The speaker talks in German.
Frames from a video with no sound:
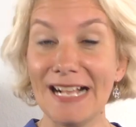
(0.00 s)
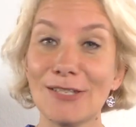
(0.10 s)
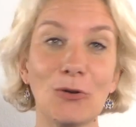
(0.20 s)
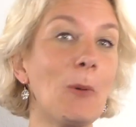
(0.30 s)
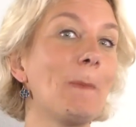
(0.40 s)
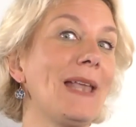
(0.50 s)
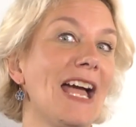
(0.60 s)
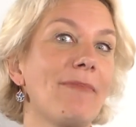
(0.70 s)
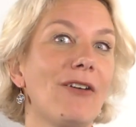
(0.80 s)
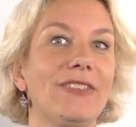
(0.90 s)
Also
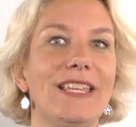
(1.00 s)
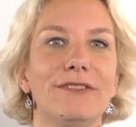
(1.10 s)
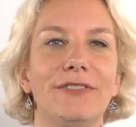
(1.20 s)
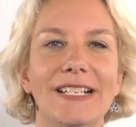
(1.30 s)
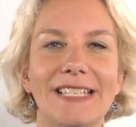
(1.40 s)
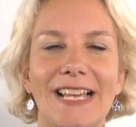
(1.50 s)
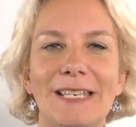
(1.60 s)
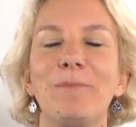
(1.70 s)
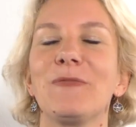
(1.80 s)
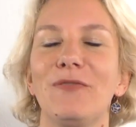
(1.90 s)
bleib auf jeden Fall
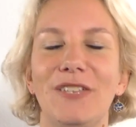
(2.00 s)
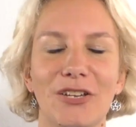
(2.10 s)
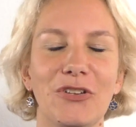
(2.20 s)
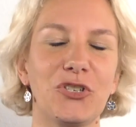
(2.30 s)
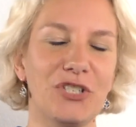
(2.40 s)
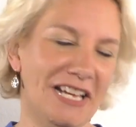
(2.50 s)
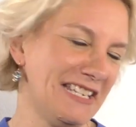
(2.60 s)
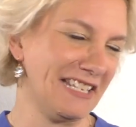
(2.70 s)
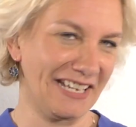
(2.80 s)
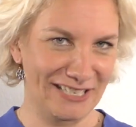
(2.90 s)
dran. Wir
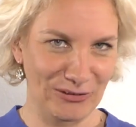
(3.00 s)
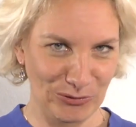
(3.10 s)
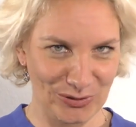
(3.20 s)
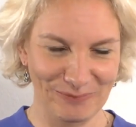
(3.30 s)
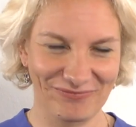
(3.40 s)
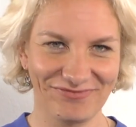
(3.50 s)
starten direkt los.